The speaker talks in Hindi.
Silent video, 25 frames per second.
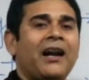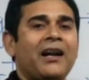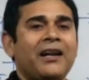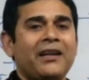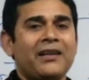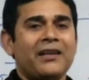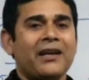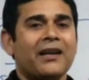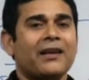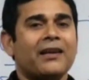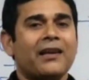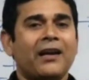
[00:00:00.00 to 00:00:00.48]

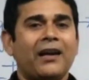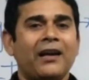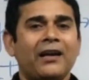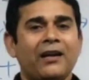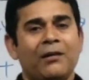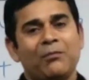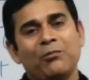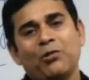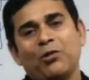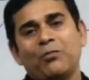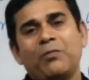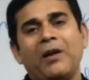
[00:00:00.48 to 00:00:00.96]
आइडिया क्या है
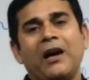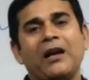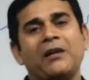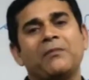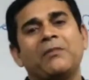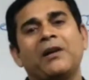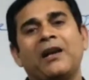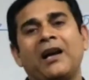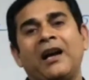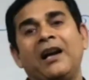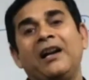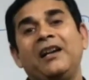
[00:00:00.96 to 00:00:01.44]
हम लोग बार
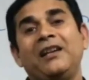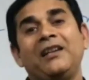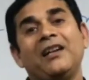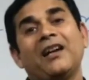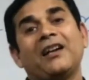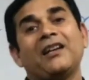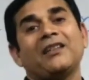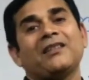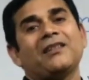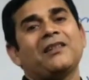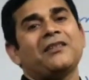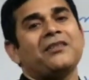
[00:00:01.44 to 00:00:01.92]
बार आइडिया
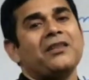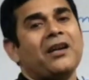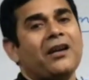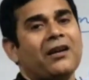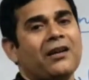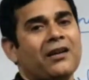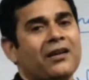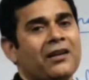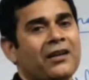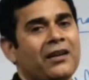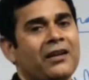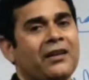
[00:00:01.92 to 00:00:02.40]
की चर्चा
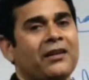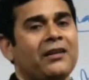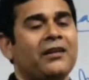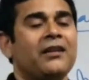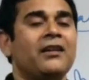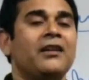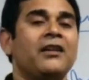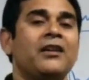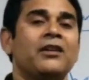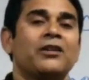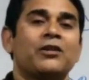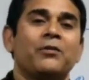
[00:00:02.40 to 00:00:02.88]
कर रहे
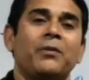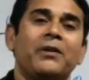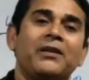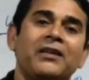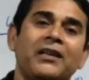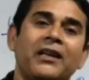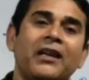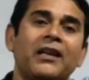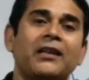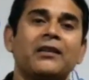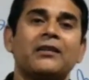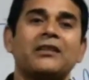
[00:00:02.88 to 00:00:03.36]
हैं तो भाई
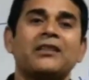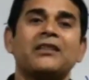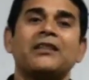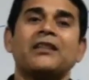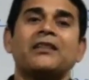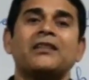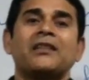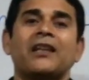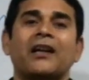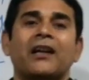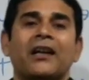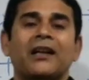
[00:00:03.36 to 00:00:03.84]
ये सीधे
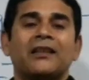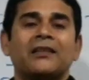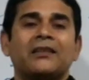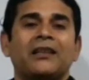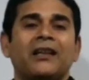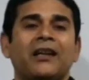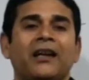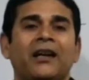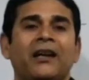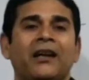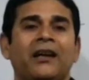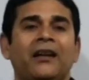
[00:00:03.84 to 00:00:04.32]
सीधे
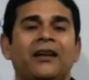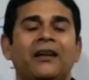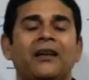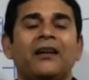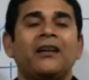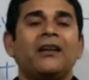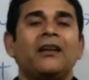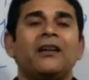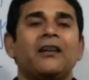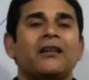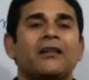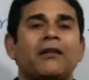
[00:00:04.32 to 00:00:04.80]
कहते हैं
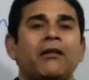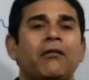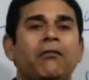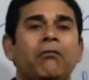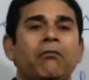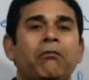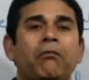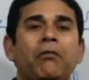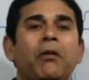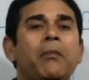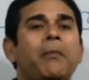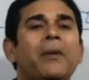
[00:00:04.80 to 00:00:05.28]
कि
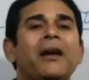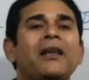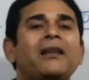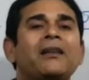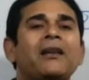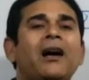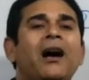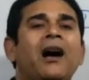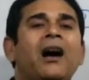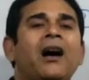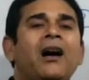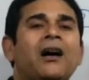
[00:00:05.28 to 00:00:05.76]
वीमेन
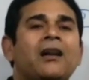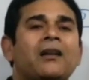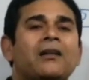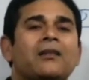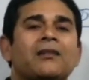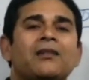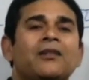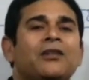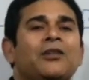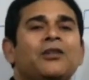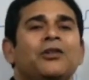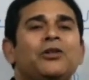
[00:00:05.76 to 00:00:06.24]
आर
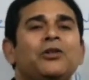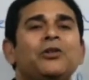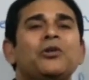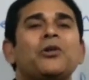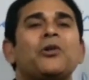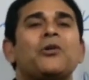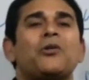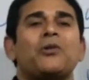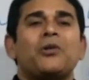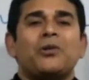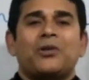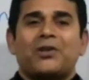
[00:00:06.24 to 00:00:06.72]

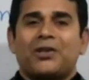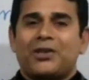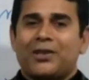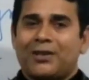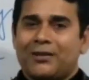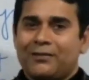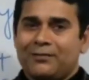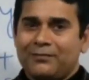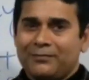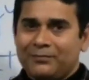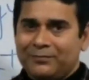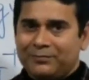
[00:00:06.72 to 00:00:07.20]
नो गुड
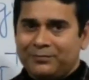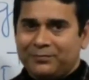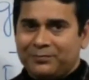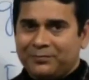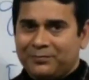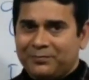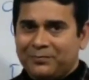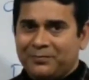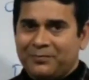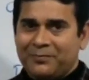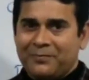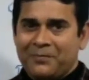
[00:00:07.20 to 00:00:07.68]

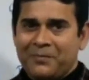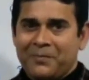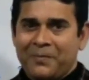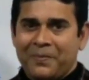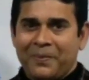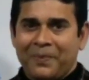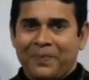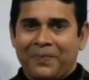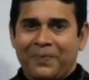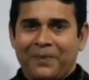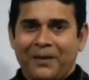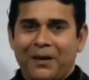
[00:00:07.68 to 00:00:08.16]

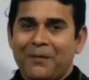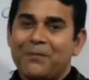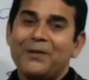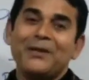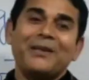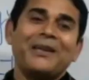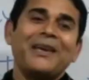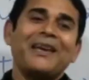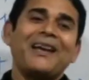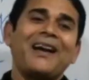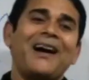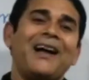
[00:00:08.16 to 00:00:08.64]
अब
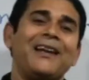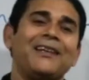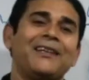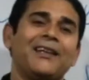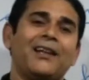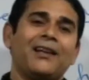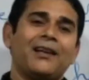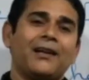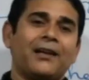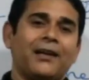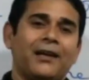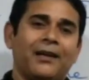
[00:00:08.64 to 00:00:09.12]
इनकी कहानी
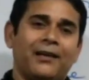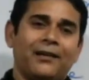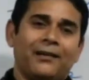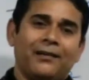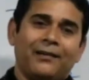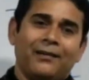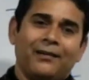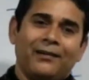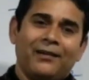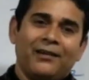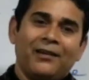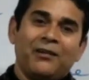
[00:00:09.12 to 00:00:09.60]
अलग है
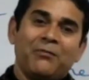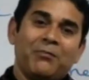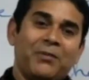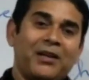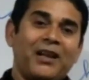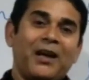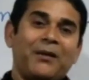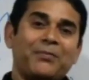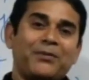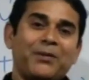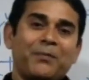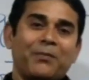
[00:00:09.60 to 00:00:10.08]

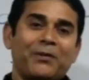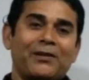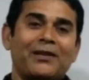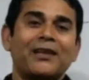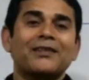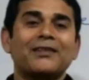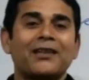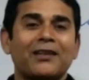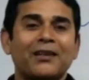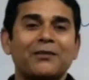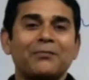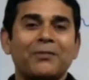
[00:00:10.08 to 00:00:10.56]
मैंने आपसे पिछले
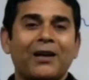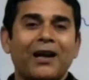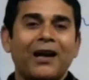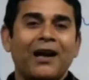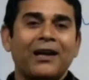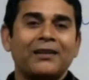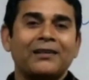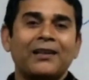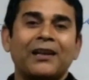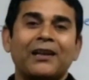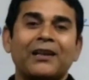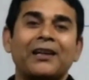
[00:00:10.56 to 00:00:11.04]
सेशन में
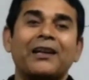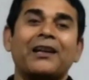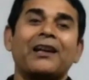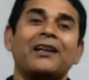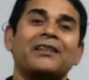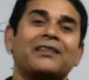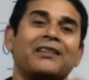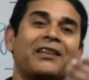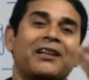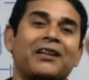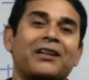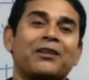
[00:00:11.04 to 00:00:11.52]
कहा था कि
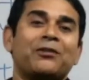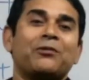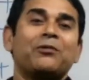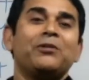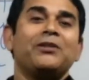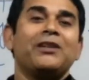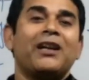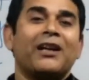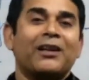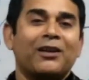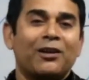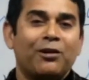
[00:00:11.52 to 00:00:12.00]
कहते हैं कि
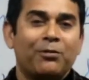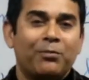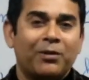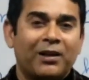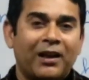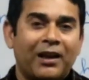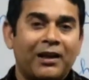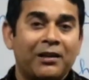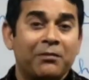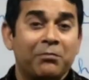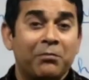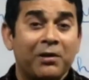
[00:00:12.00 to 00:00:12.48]
दुनिया क्यों
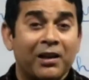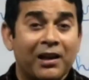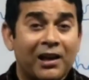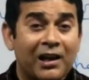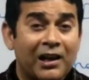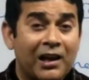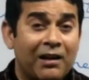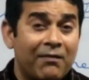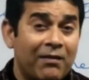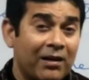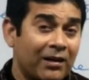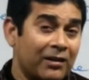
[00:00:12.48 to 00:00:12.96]
बनाई मेरे
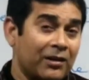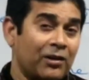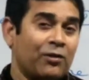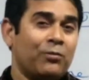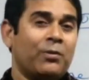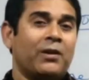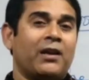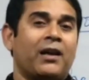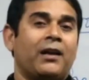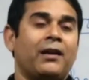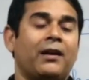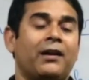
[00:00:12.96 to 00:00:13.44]
अलावा क्यों
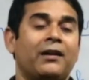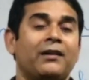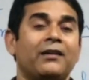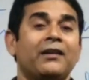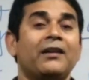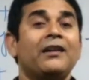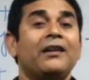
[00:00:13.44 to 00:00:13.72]
बनाया